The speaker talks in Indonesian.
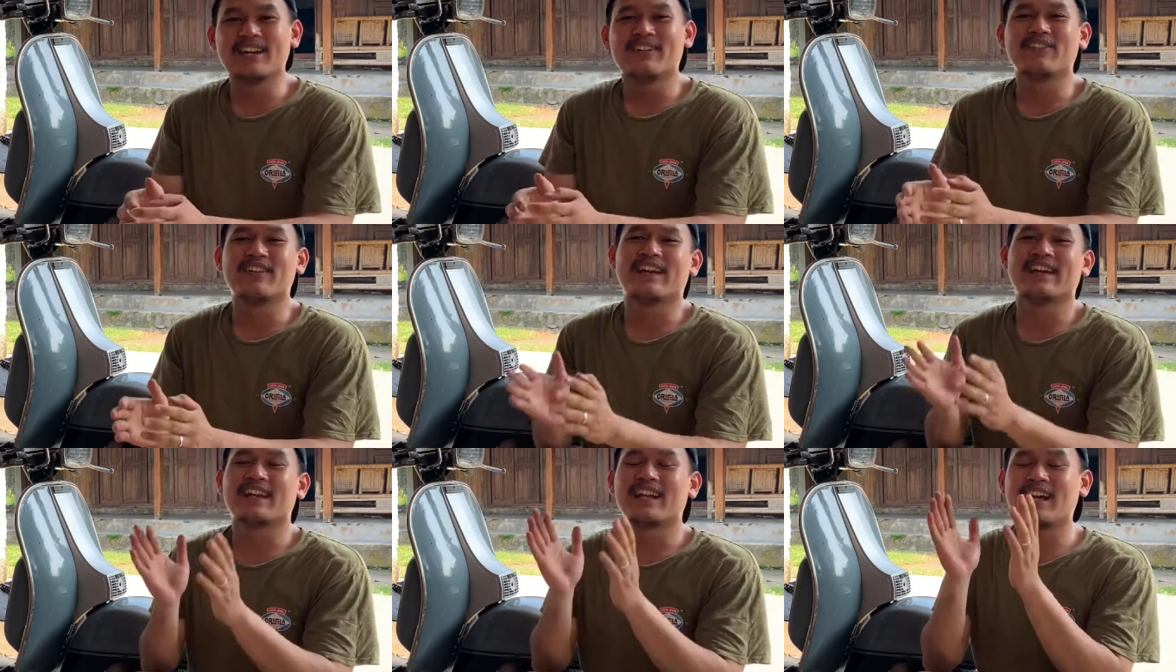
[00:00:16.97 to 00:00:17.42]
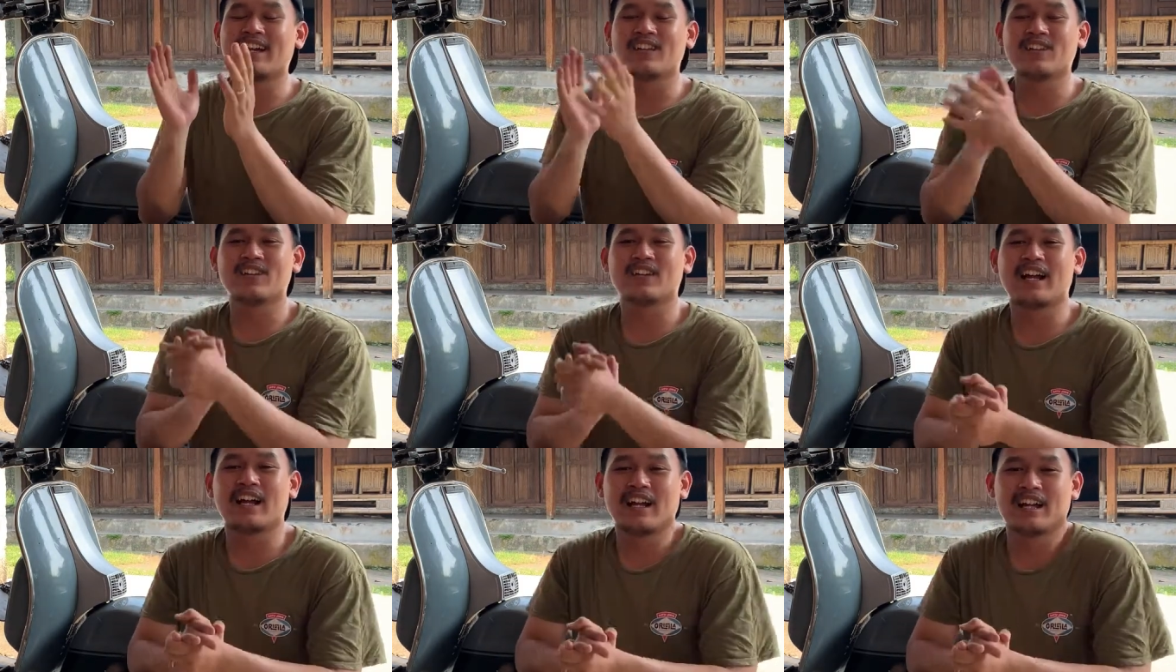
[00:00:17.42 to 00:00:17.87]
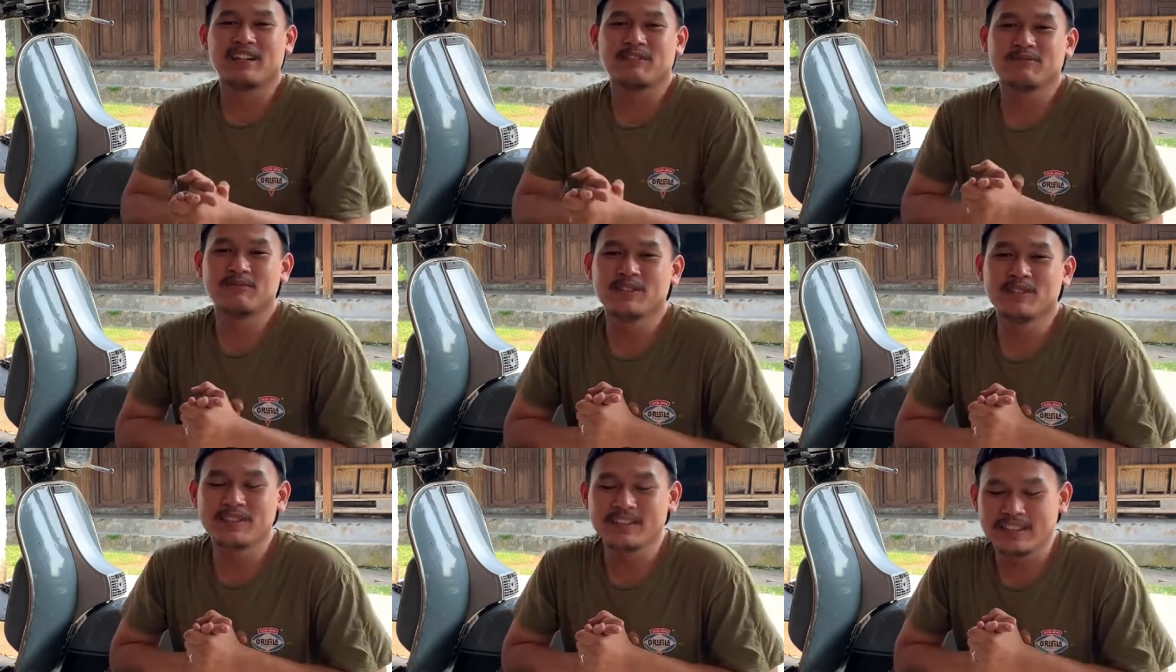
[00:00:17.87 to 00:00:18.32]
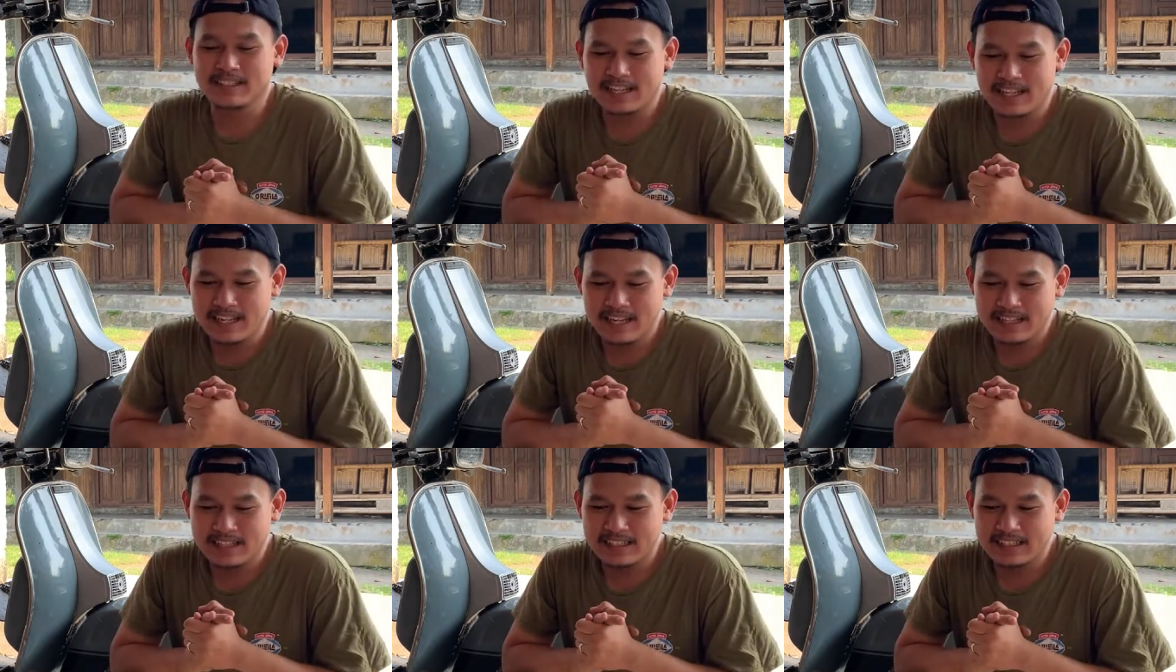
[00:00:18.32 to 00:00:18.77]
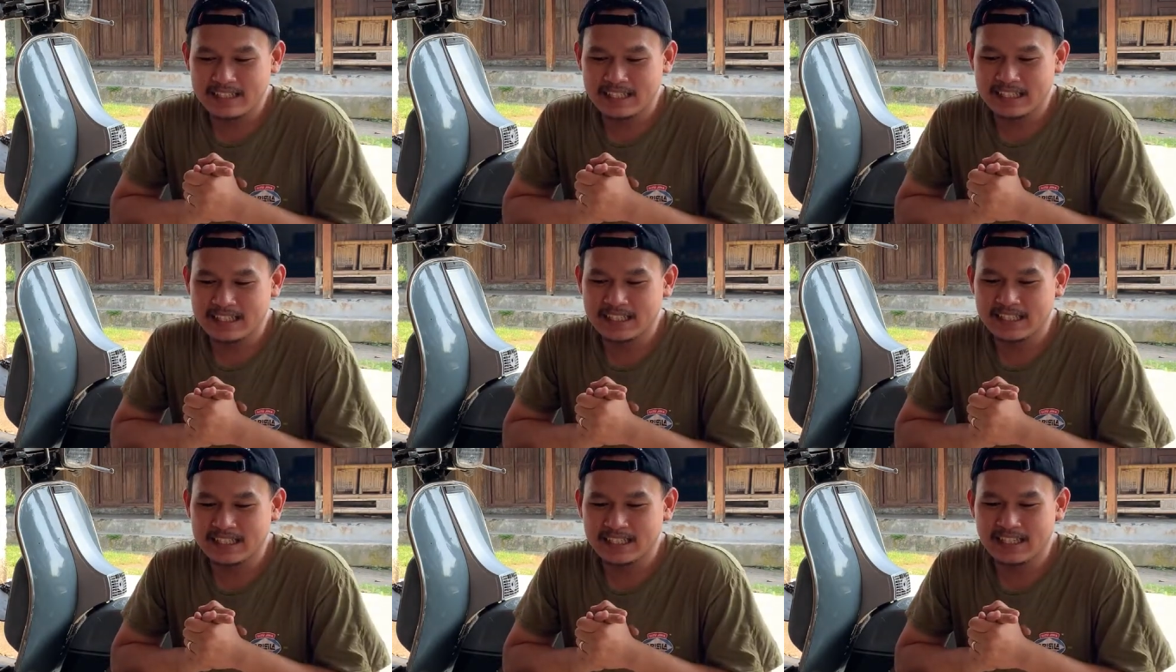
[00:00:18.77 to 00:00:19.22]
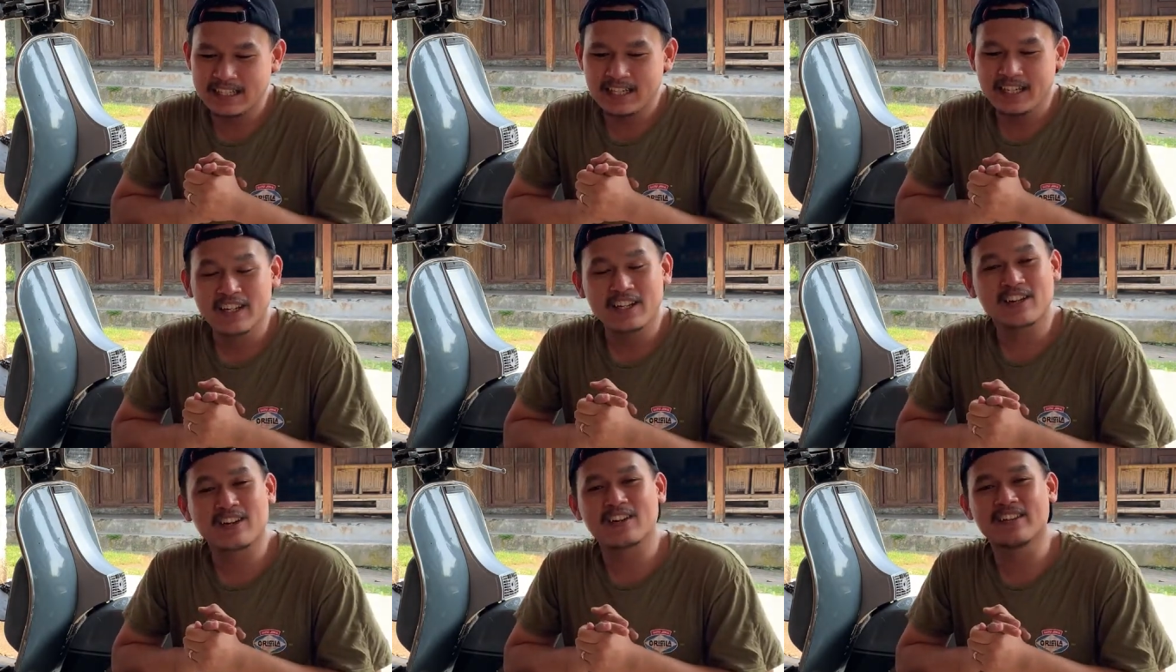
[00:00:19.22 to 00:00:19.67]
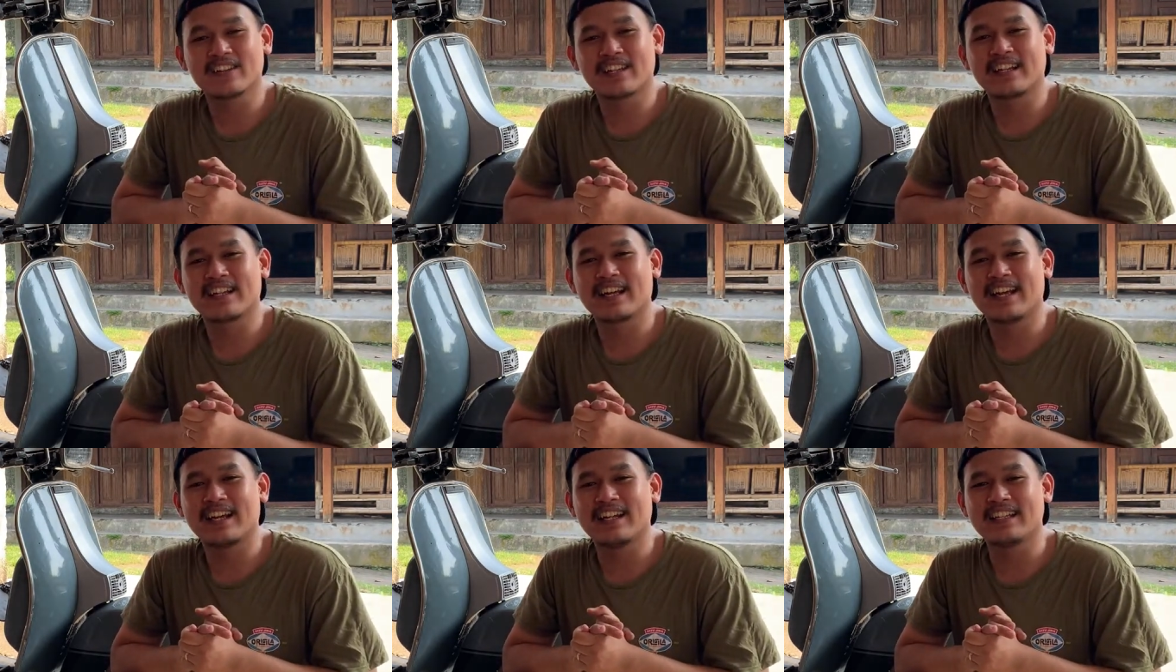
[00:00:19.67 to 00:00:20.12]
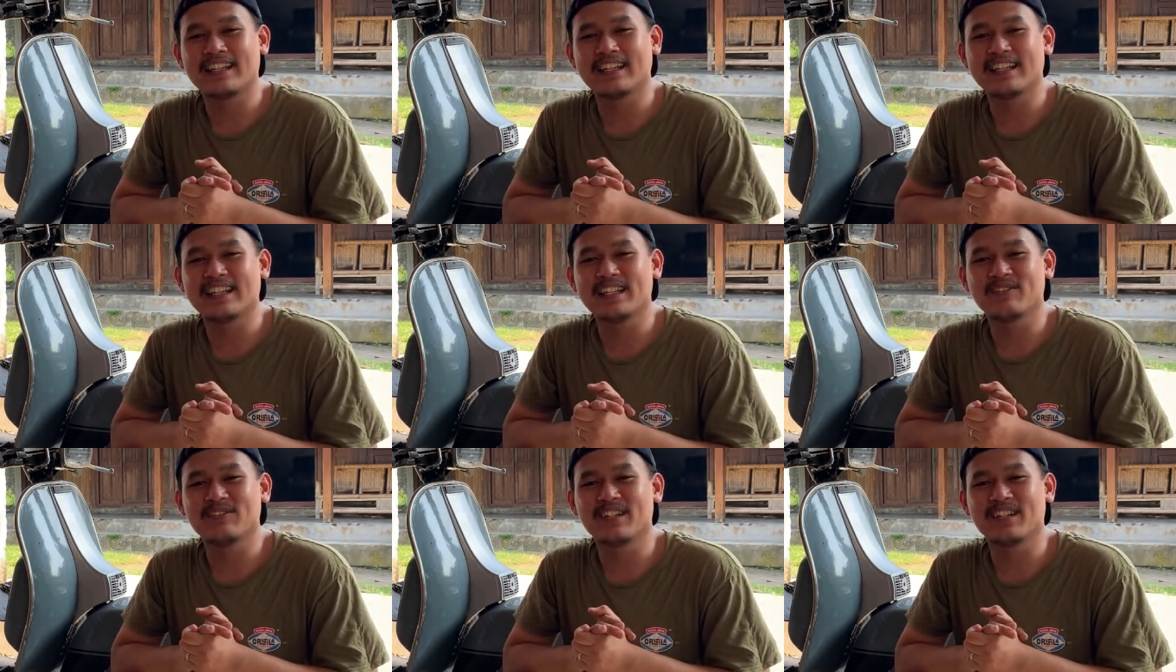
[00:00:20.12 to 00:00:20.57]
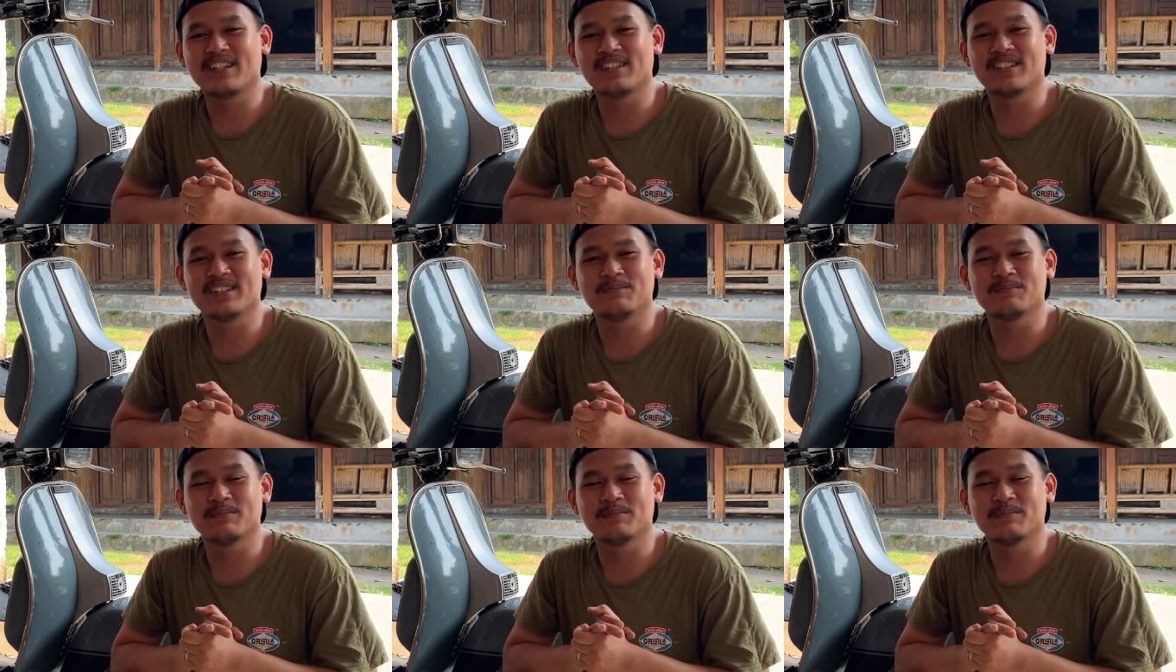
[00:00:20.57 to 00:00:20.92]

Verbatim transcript: Baiklah Lur, alhamdulillah konten kali ini ber